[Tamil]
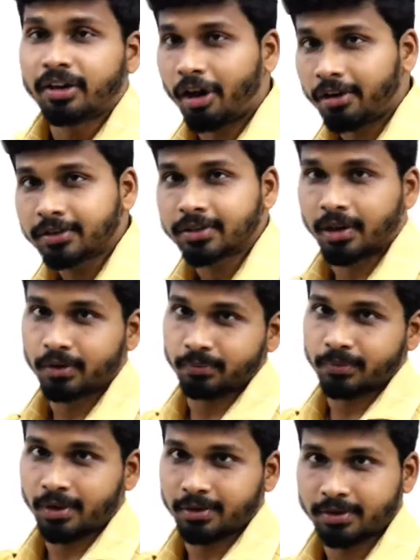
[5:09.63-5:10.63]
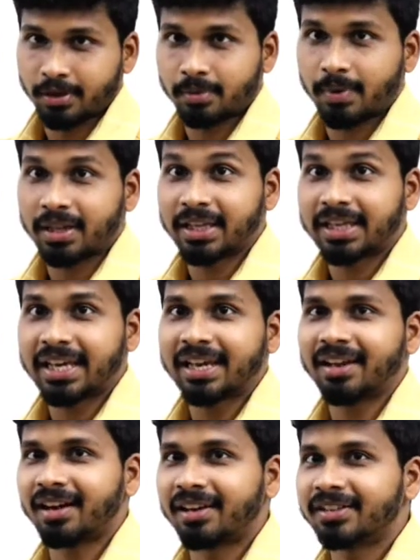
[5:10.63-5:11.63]
டான்ஸ் ஆடும் டான்ஸ் ஆடும் அந்த
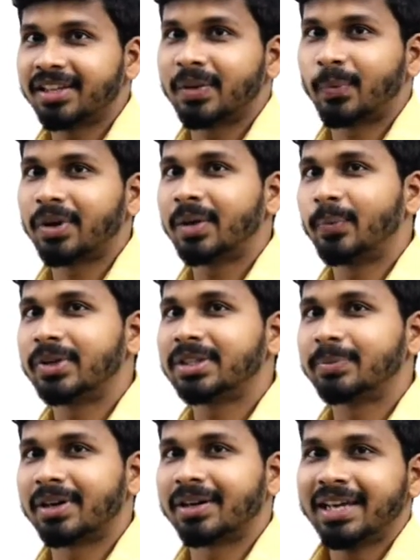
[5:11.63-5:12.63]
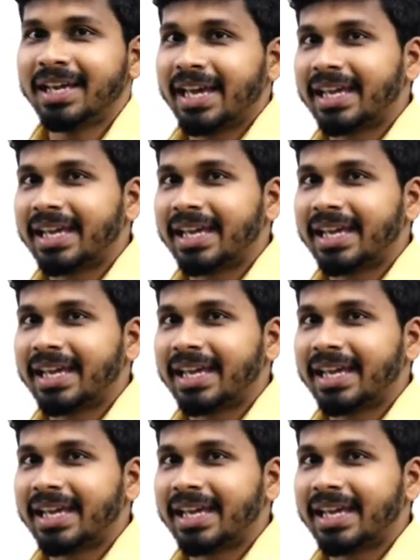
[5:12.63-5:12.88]
கிங்காங்க்கு வந்து அந்த பொண்ணை பிடிச்சி போயிடும்